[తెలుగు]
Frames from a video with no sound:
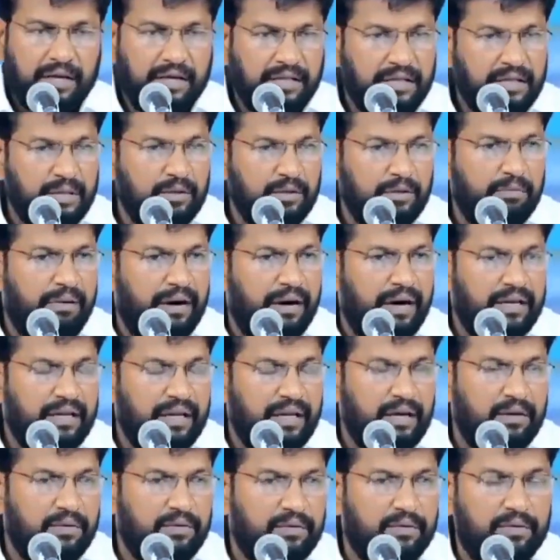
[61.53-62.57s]
ఇద్దరు
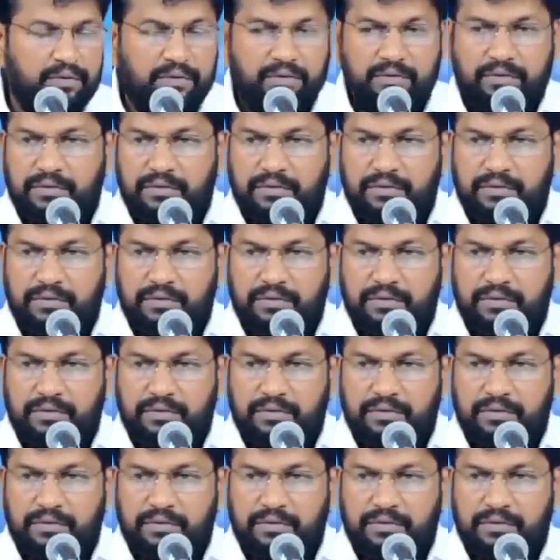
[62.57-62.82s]
భార్యలకు